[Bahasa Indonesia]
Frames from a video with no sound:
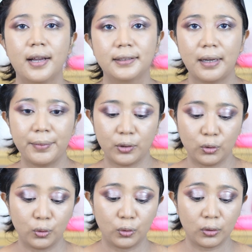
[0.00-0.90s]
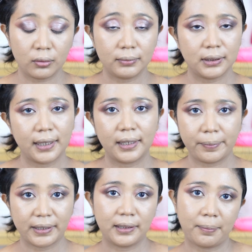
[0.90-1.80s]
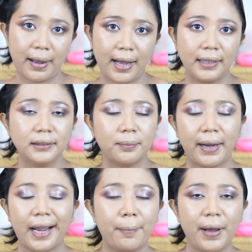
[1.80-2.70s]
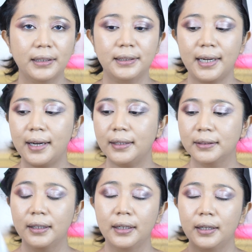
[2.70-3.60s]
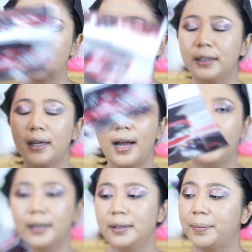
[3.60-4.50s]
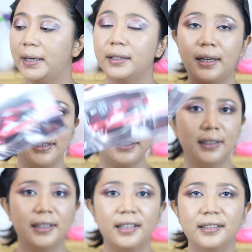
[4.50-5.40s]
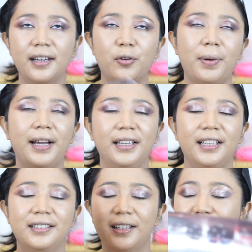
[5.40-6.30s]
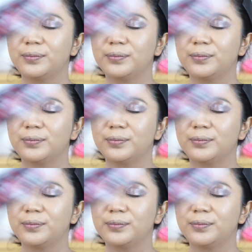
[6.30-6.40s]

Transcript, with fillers: sambil nunggu bisa dikipas-kipas pakai apa aja ini yang ada di paling deket ini ya jadi aku pakai ini aja